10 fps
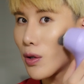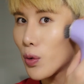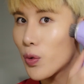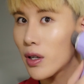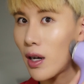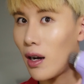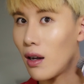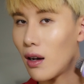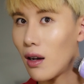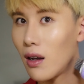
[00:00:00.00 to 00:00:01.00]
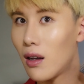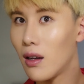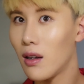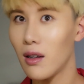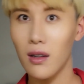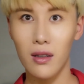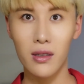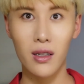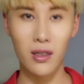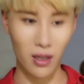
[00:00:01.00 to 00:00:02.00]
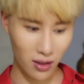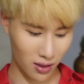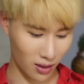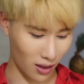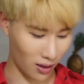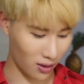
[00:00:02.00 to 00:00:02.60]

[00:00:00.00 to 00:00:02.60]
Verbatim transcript: 就晕开了，这个神奇了。